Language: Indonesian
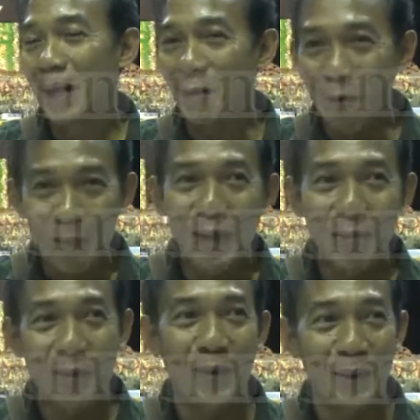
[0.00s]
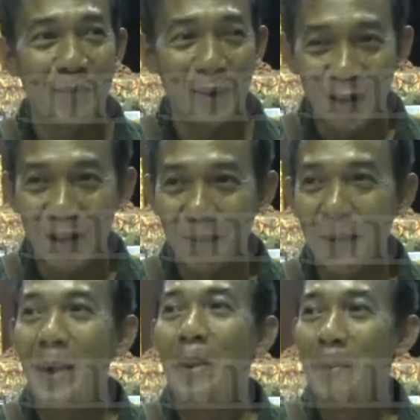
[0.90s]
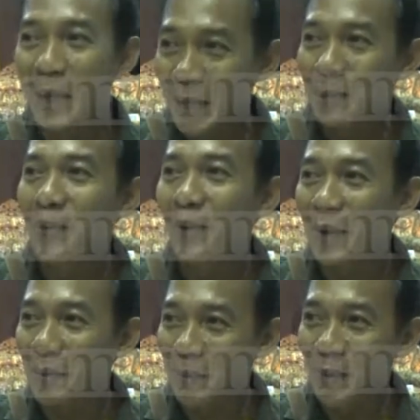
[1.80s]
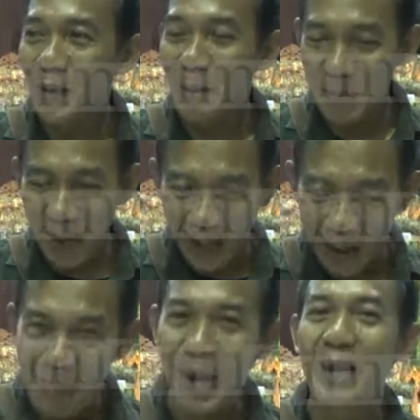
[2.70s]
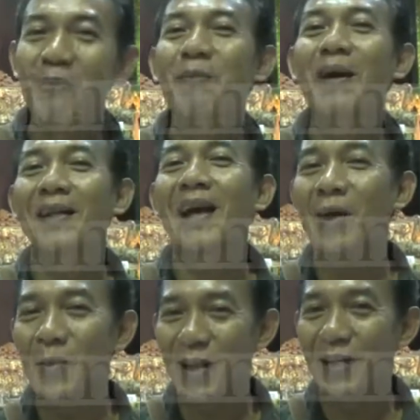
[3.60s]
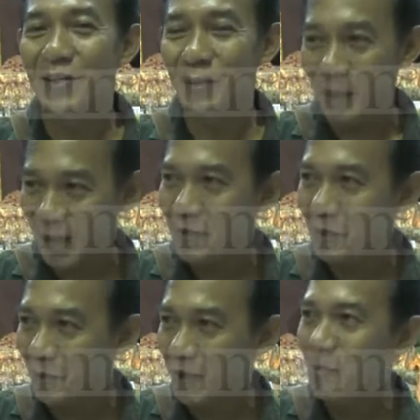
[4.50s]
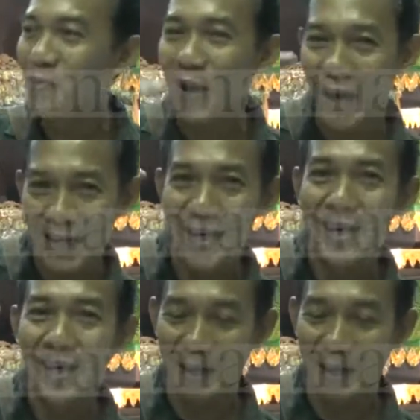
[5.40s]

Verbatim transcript: kalau mau bikin program-program, bikin program-program yang nambah ilmu pengetahuan supaya suatu hari buahnya,